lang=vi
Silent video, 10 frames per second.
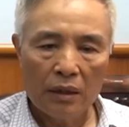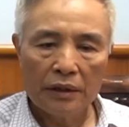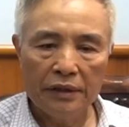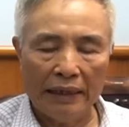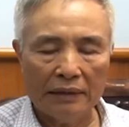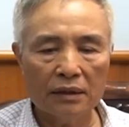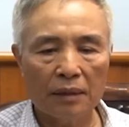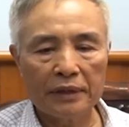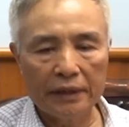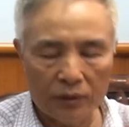Khi đánh Đức
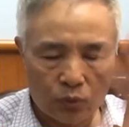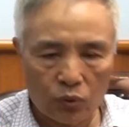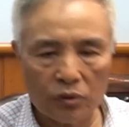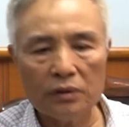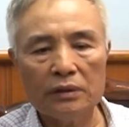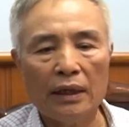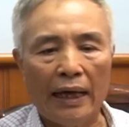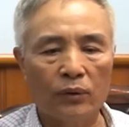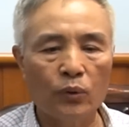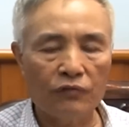Lập, khi chúng tôi
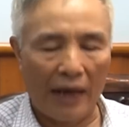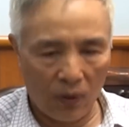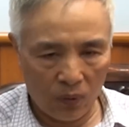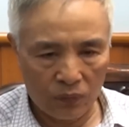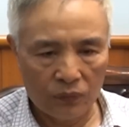hành quân vào